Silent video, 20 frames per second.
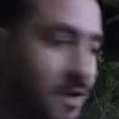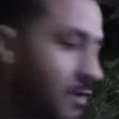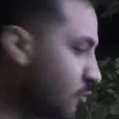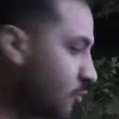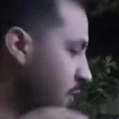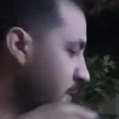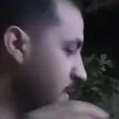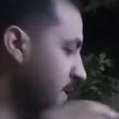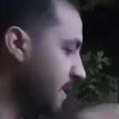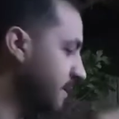
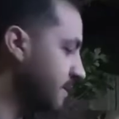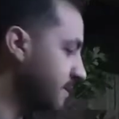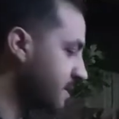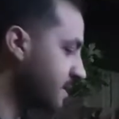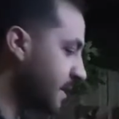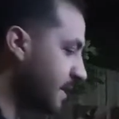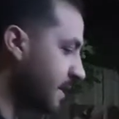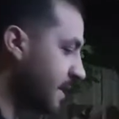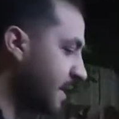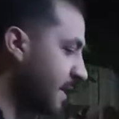اولى بجد
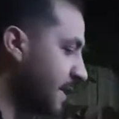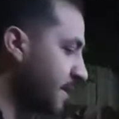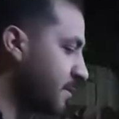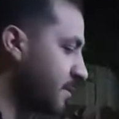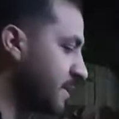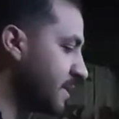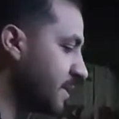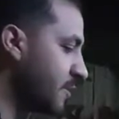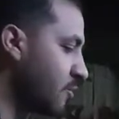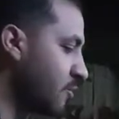اكنك
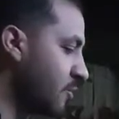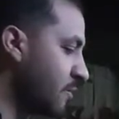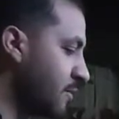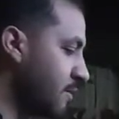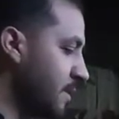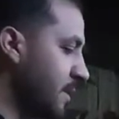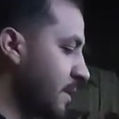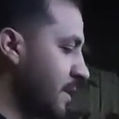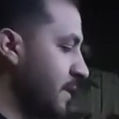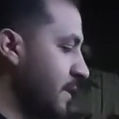بتاكل
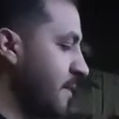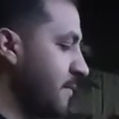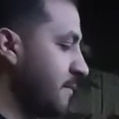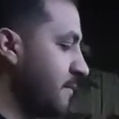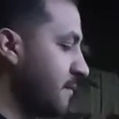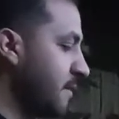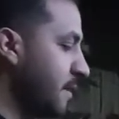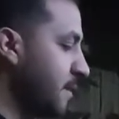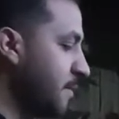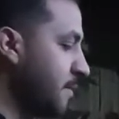
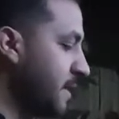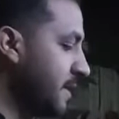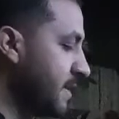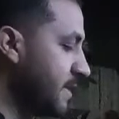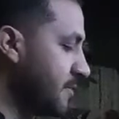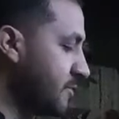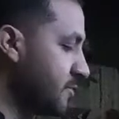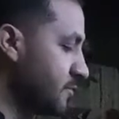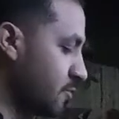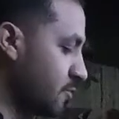في البيت
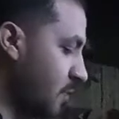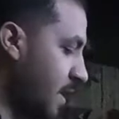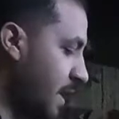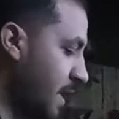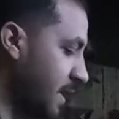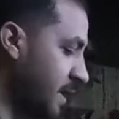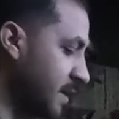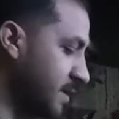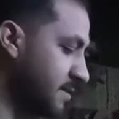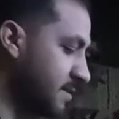
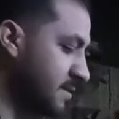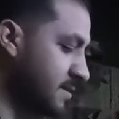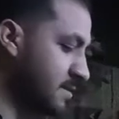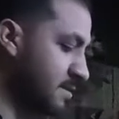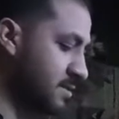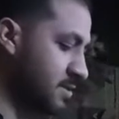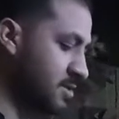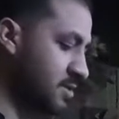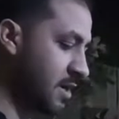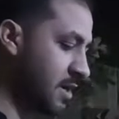وحاجات
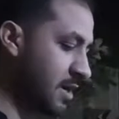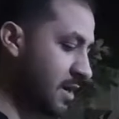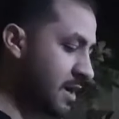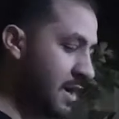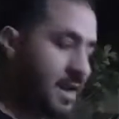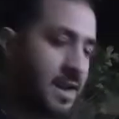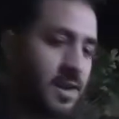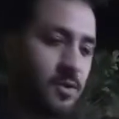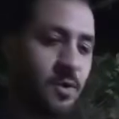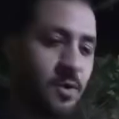شكلها
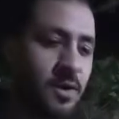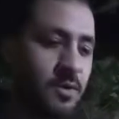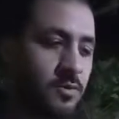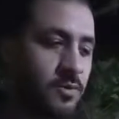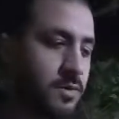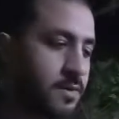حلو قوي